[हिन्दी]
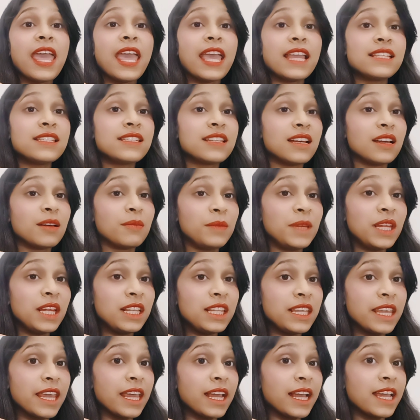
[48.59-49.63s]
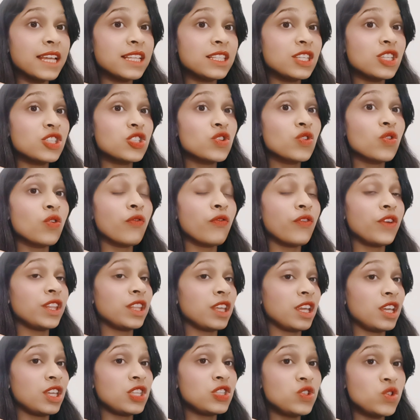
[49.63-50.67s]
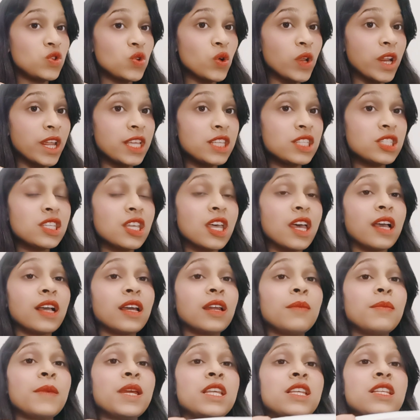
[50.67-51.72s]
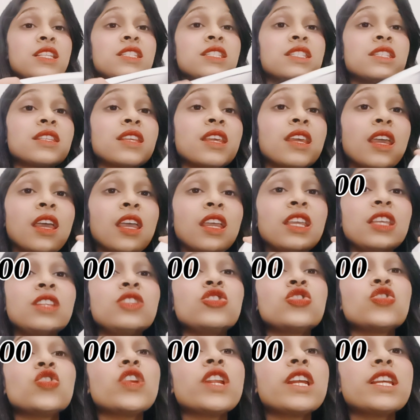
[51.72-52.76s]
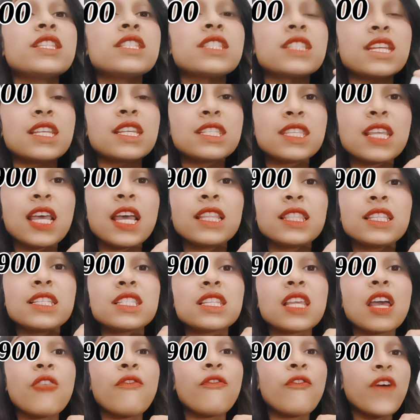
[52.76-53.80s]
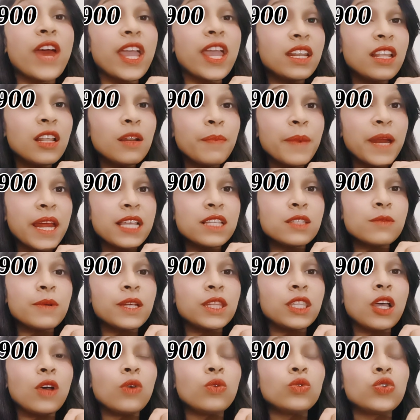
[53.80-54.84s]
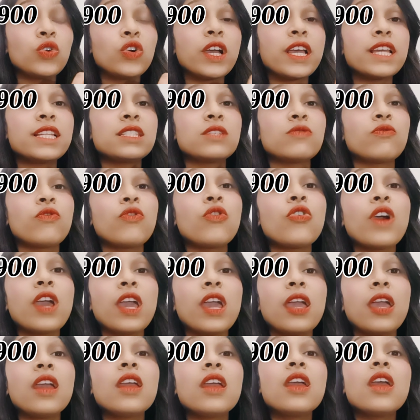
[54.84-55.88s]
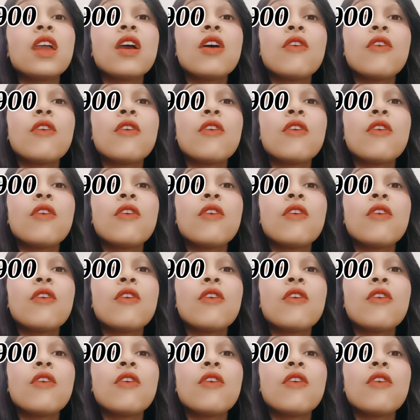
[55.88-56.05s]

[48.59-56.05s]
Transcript: एंड हमने लिया है गाइज इसको विद इंश्योरेंस अगर मैं इसके इंश्योरेंस के साथ इसका फाइनल प्राइस बताऊँ तो गाइज वो है